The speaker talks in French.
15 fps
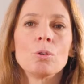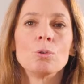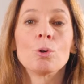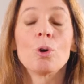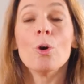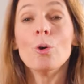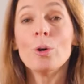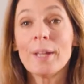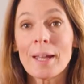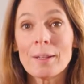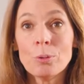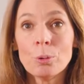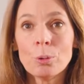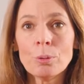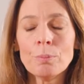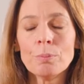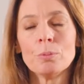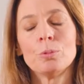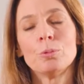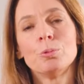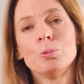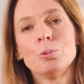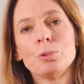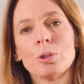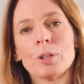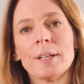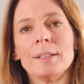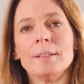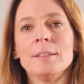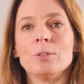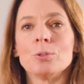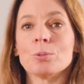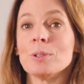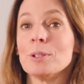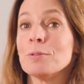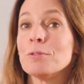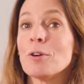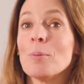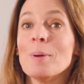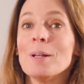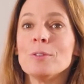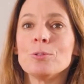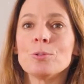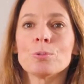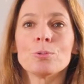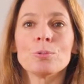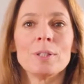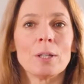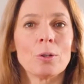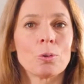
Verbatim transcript: Donc au canot, nous organisons des formations, des